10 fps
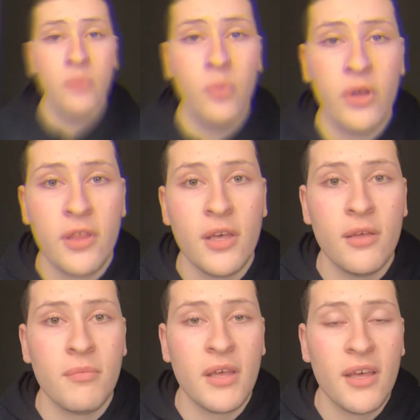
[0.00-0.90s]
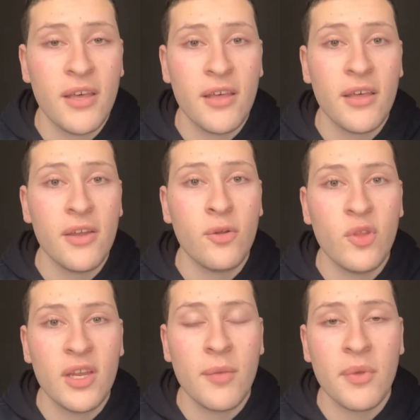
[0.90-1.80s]
Pues sí, eh, no
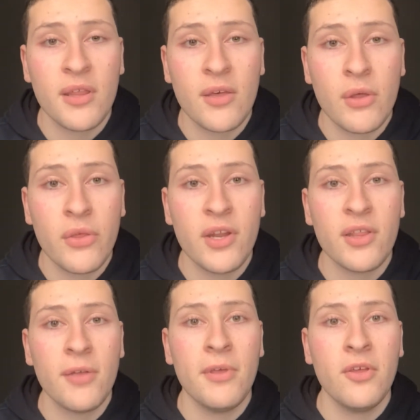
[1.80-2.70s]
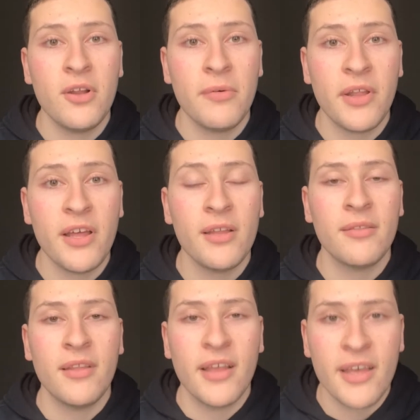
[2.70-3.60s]
tenía pensado hacer este vídeo, la
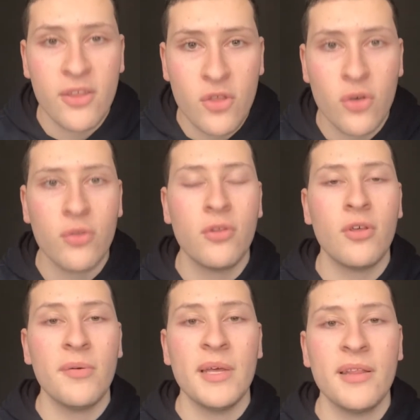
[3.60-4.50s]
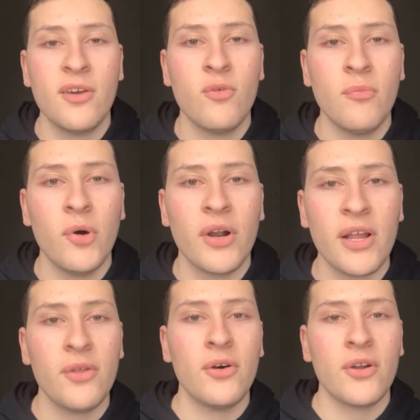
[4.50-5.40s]
verdad. De hecho, todavía tengo un
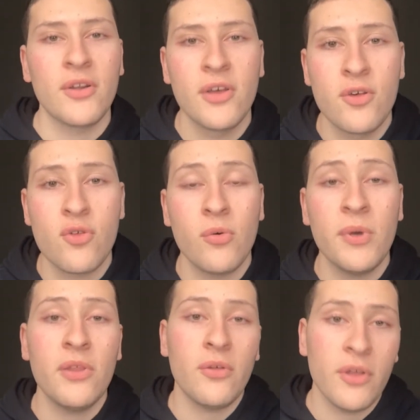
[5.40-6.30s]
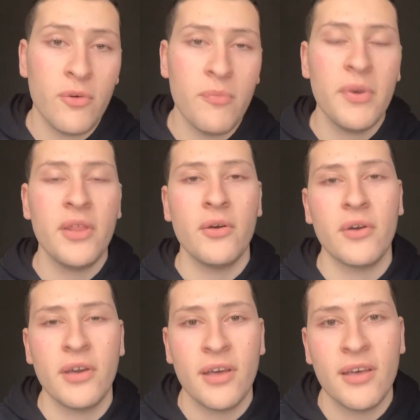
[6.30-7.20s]
borrador subido de un
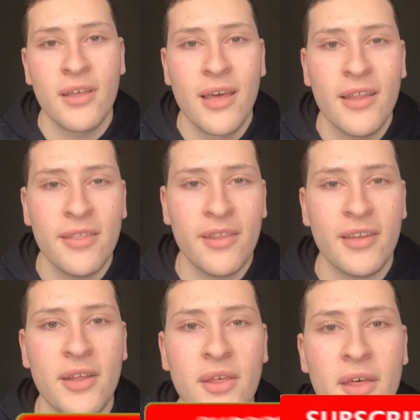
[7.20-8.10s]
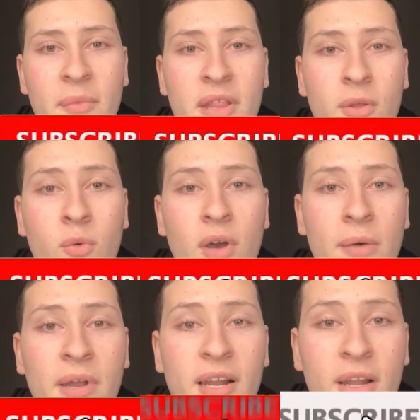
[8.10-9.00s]
vídeo que desgraciadamente
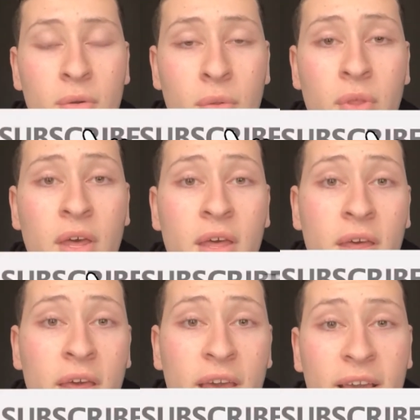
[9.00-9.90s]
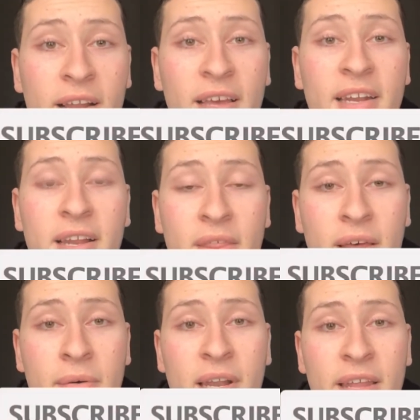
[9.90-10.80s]
nunca verá la luz, en el que
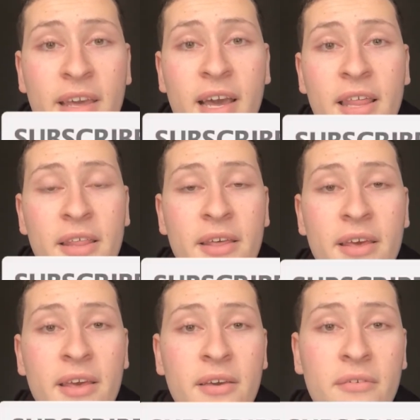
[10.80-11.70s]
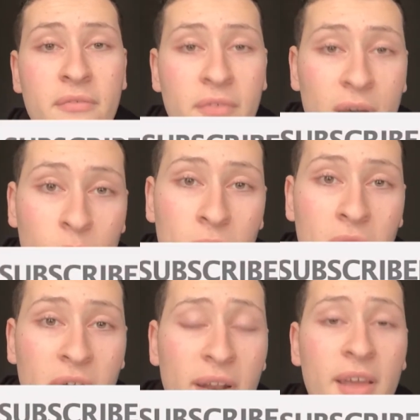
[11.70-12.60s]
analizaba la llegada de Facundo
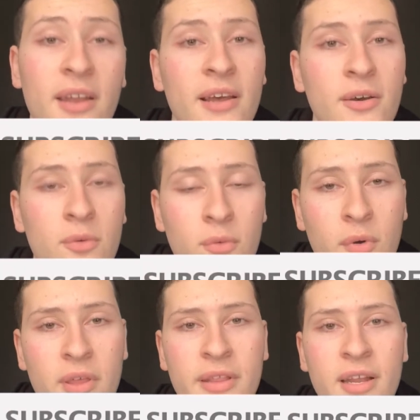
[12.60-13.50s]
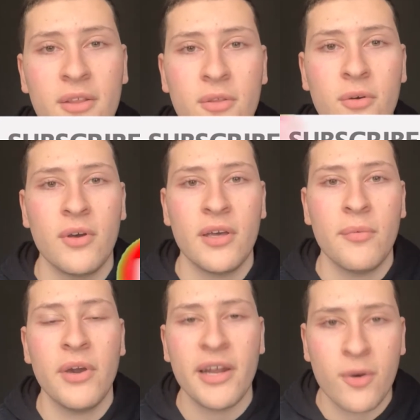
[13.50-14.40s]
Ferreira, un extracto que
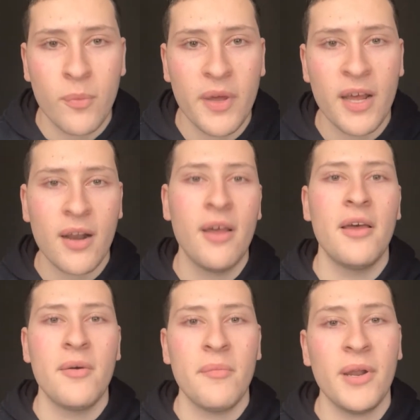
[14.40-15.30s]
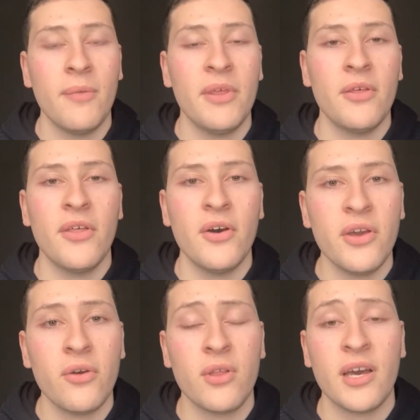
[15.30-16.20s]
voy a recuperar para el vídeo de
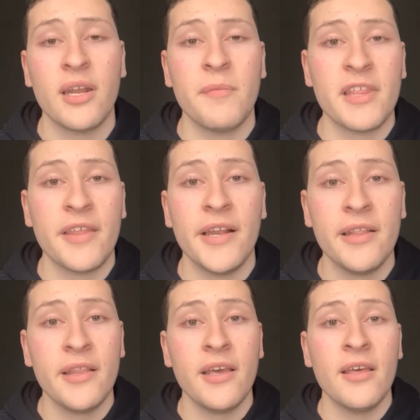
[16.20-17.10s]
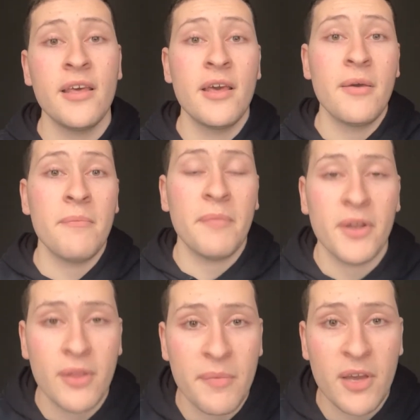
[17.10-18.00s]
hoy, que os dejaré más adelante,
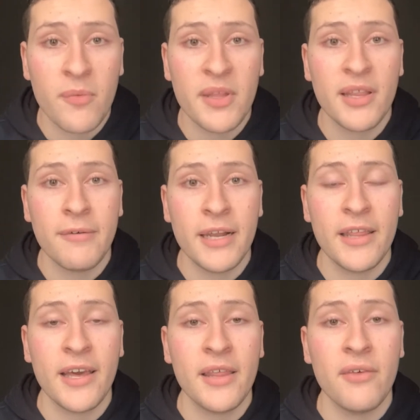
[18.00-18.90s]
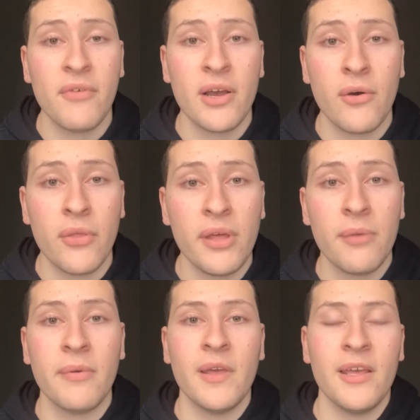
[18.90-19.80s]
pero también comentaba la llegada de Franco
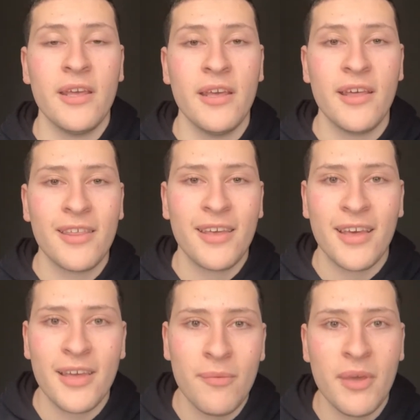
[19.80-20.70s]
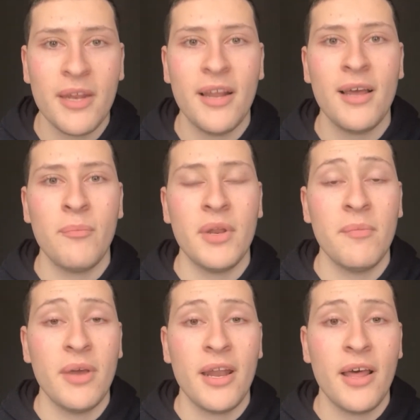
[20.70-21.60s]
Cervi, y es que ahí viene la
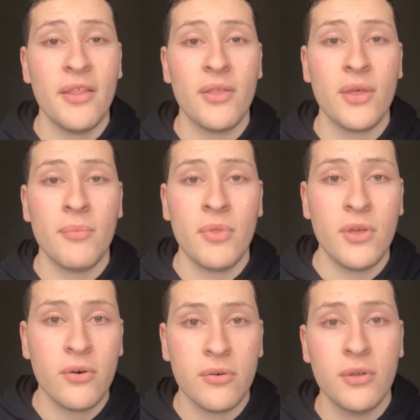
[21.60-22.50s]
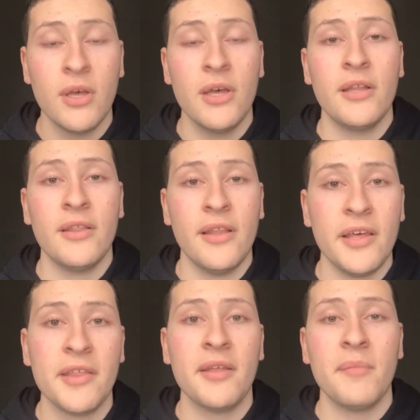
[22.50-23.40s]
primera decepción
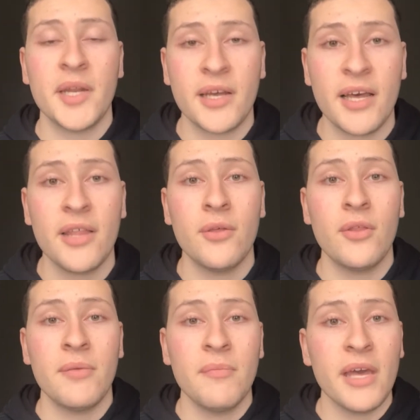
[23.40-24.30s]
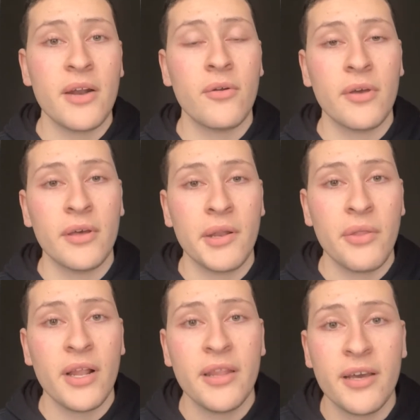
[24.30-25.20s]
de este mercado de invierno en el
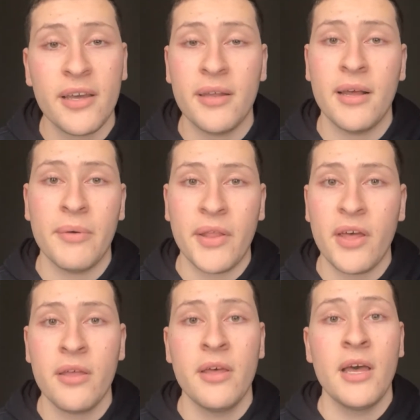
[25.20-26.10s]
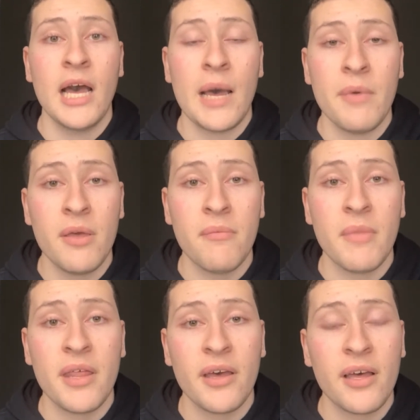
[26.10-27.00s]
Celta, que la verdad a mí
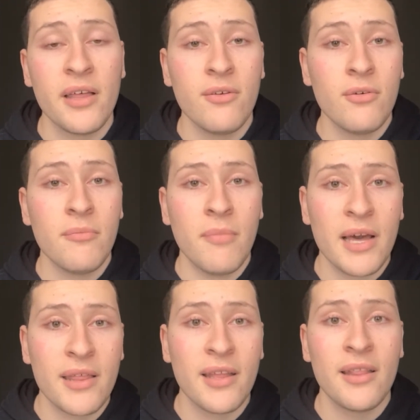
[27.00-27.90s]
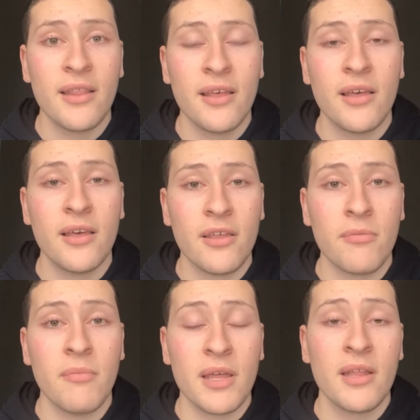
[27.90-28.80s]
me ha dejado
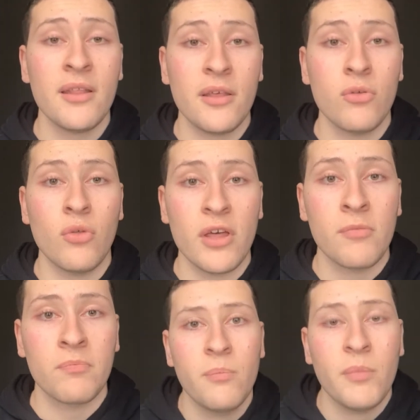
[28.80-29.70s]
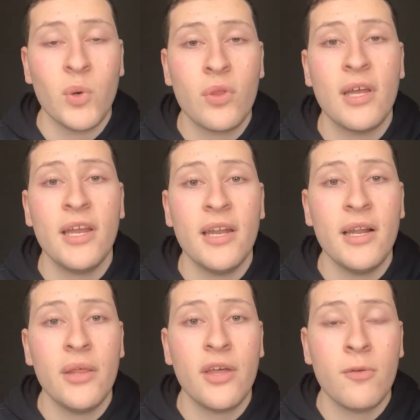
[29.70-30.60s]
bastantes, bastantes dudas. Me gustaría
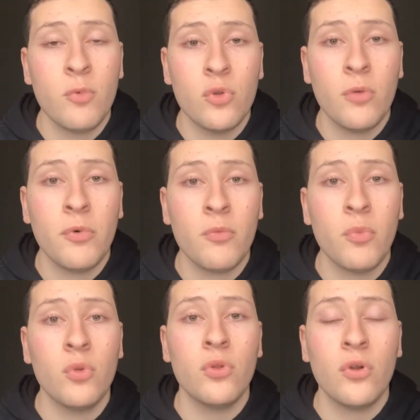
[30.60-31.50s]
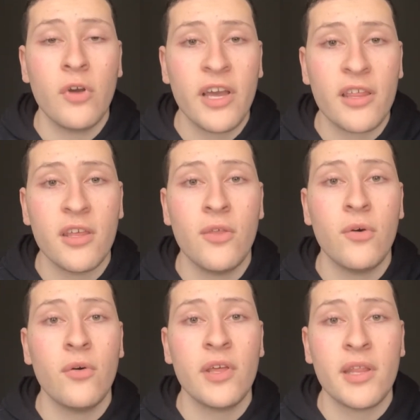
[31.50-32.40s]
analizar punto por punto lo que ha
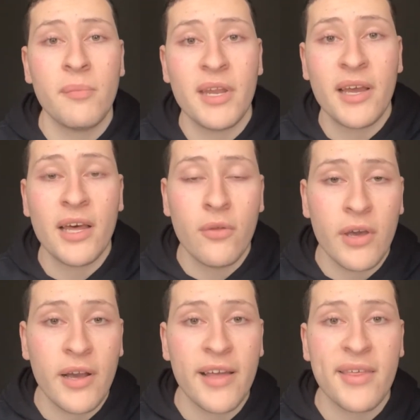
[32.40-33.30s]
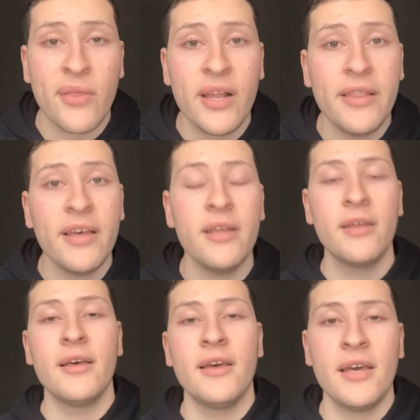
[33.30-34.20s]
sido este mercado en Casa Celta,
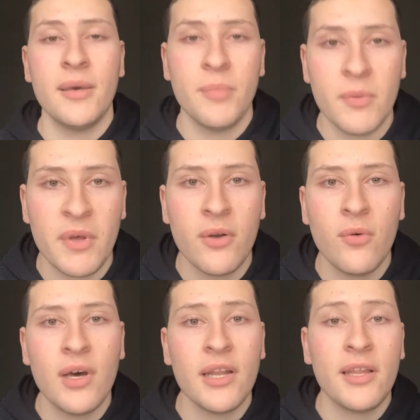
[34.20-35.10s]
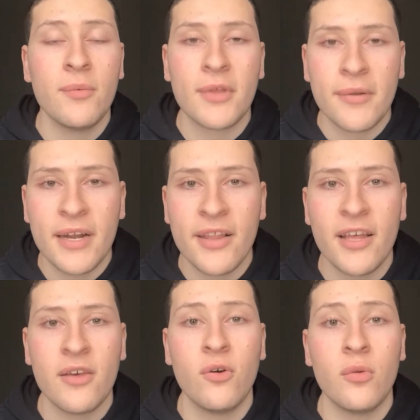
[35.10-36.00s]
en primer lugar, tenemos que hablar de
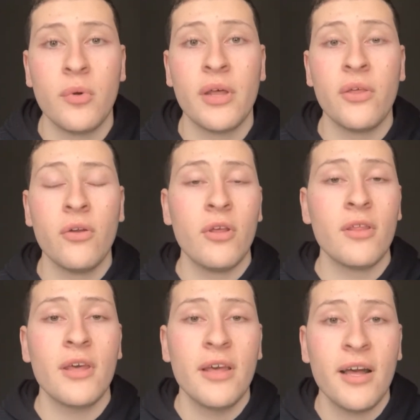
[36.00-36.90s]
las incorporaciones.